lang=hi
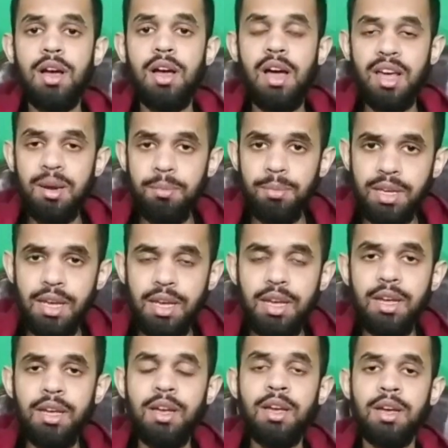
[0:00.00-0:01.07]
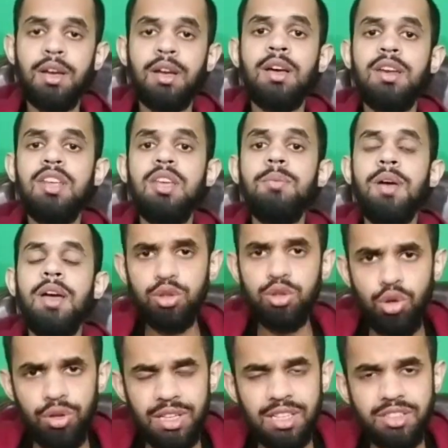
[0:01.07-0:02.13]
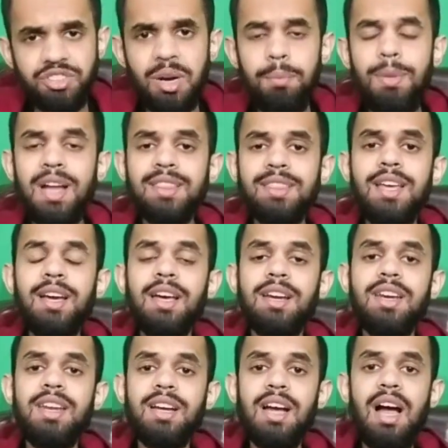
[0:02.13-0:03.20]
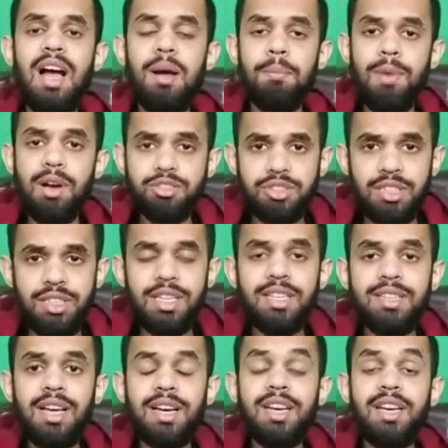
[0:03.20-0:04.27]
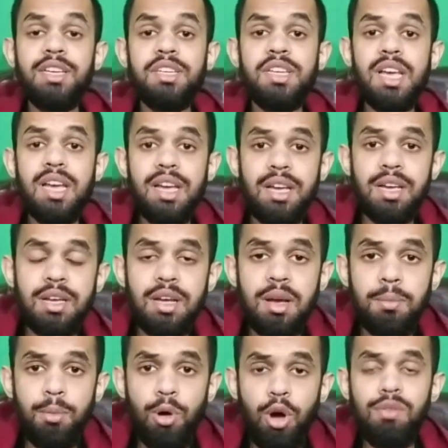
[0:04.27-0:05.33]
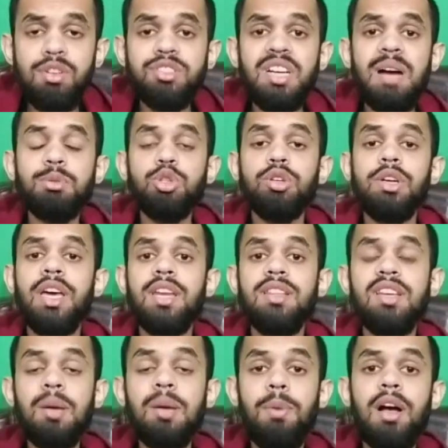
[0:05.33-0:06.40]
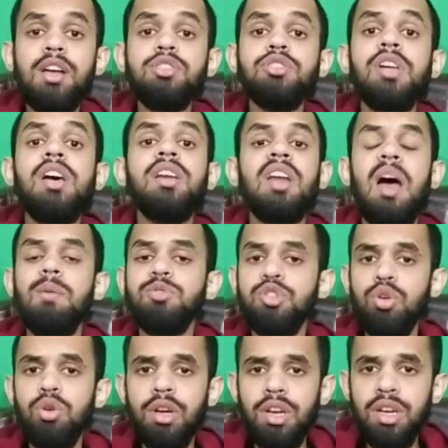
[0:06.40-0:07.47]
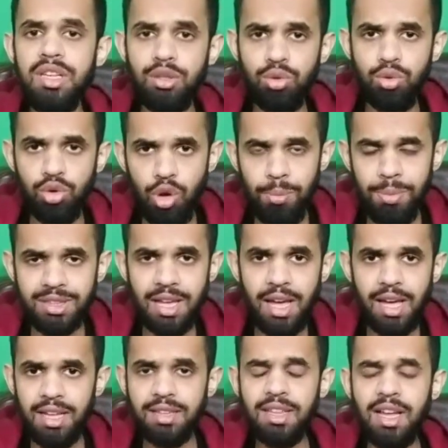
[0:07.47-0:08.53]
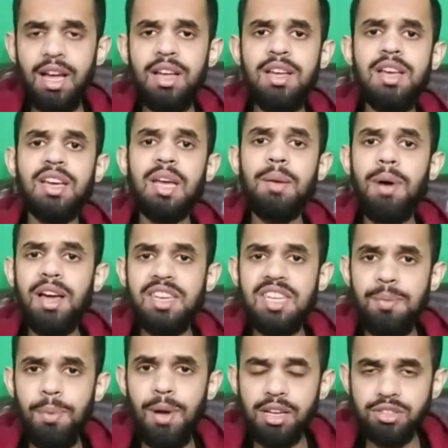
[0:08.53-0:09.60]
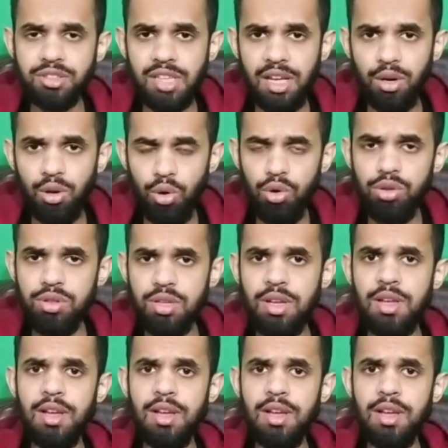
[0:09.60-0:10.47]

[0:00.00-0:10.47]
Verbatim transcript: हरम के करीब है तो ये सब बातें करने का मकसद ये था कि ये मौलवी साहब जो कह रहे थे कि पाकिस्तान रावजियों का नहीं है तो उनको बताना था कि बानिय पाकिस्तान ख़ुद